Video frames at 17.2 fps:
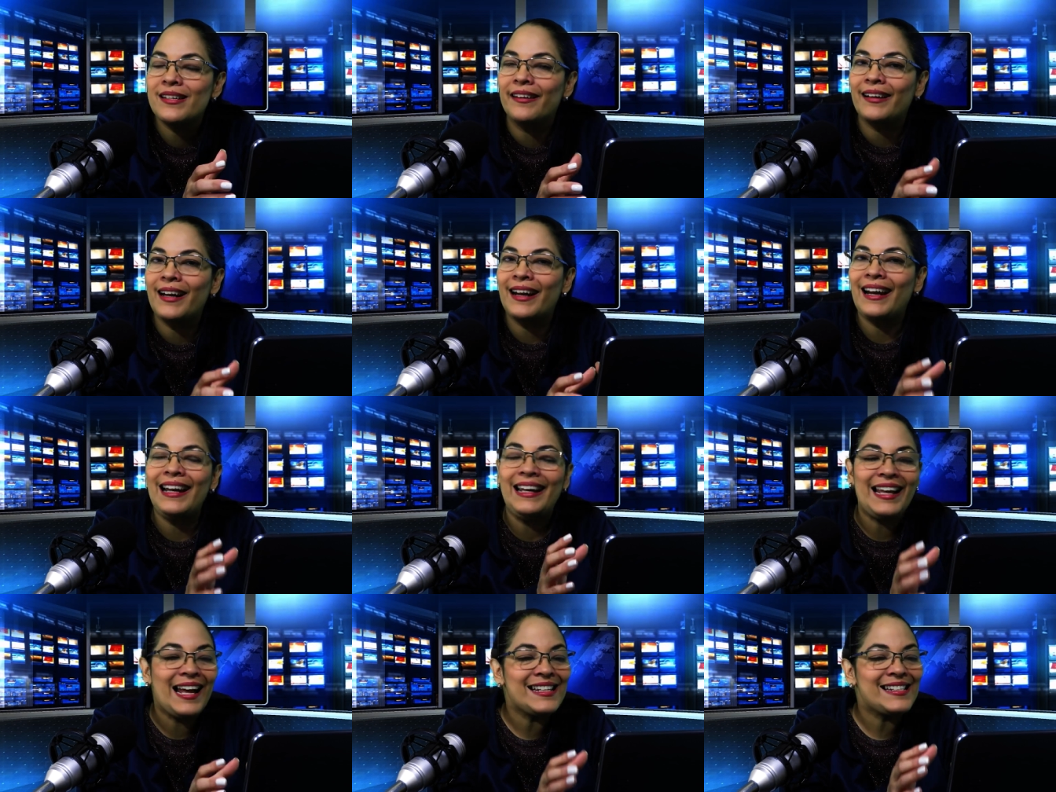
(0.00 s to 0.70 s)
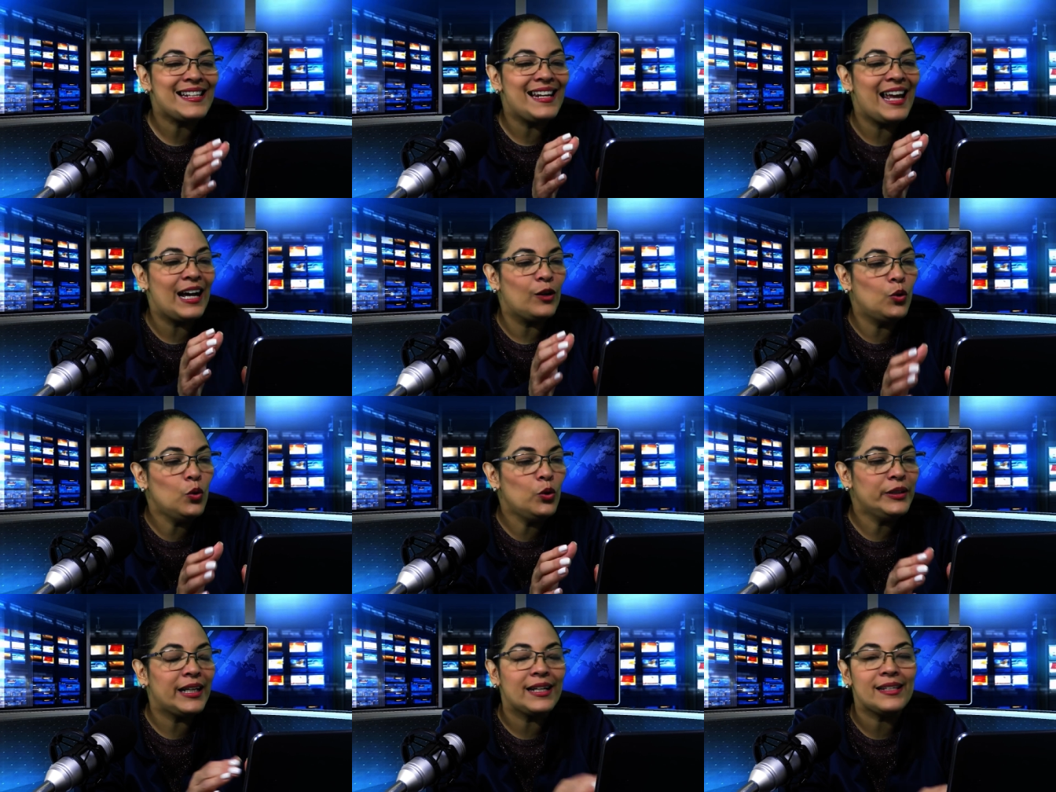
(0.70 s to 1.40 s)
cerrar las
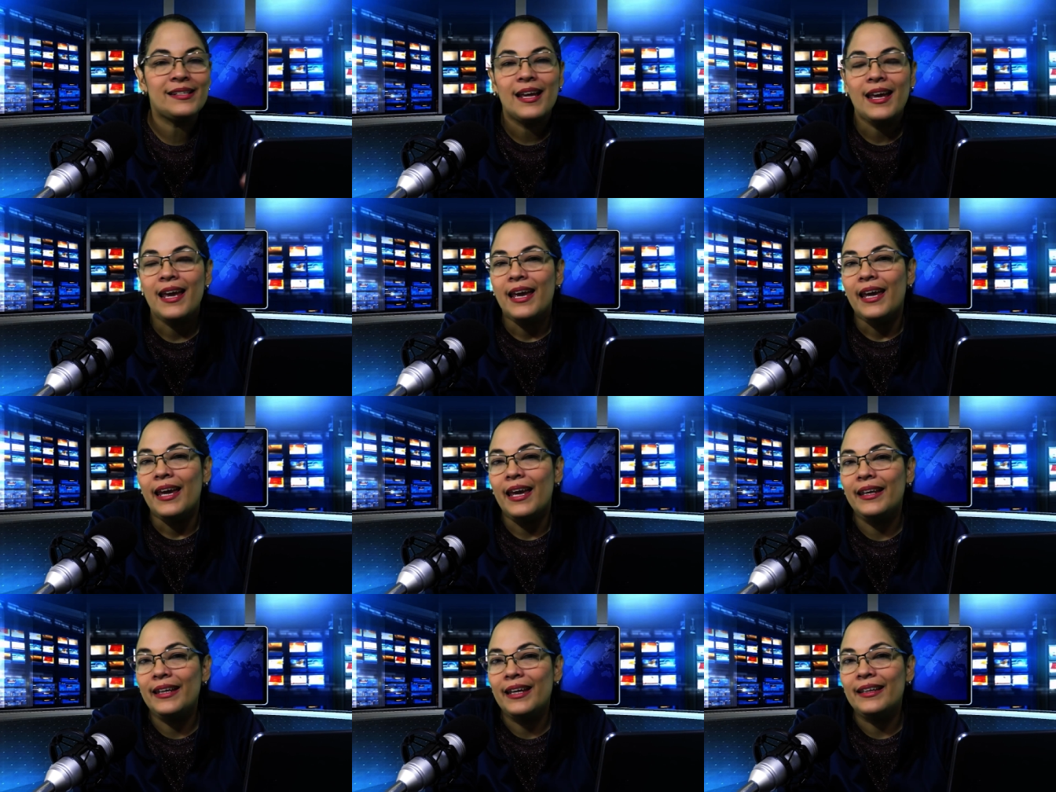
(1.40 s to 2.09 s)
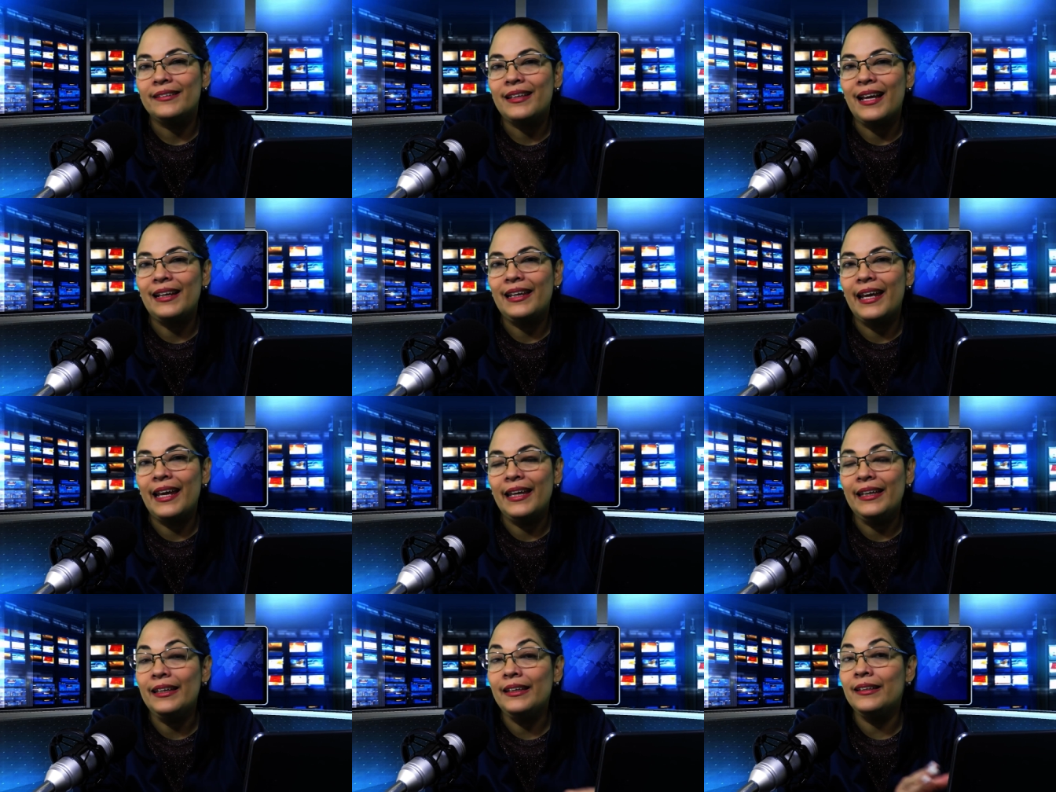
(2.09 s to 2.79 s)
lagunas en esta
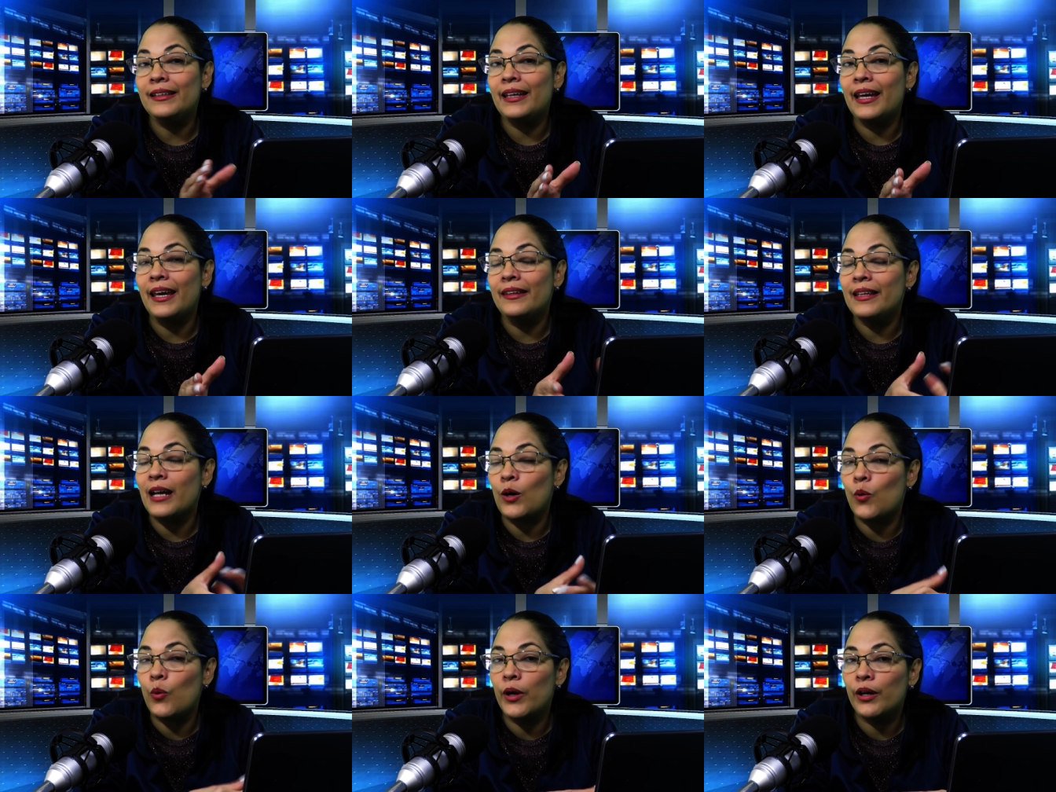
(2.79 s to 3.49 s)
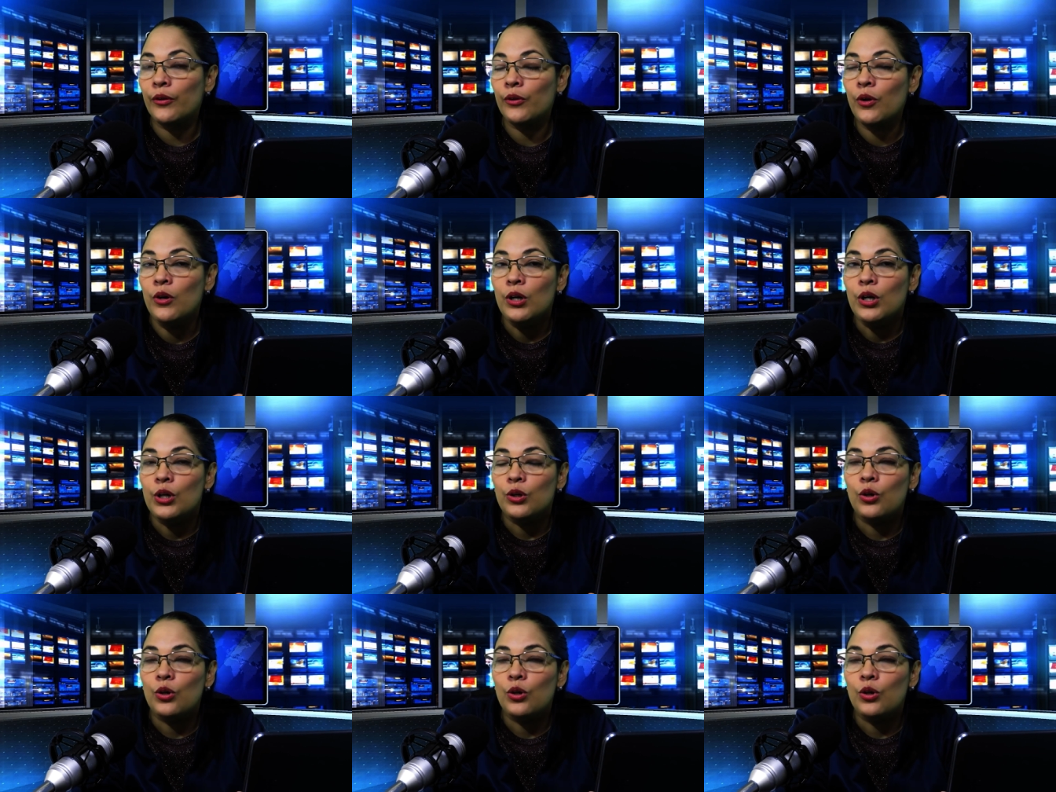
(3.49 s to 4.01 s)
ley que de acuerdo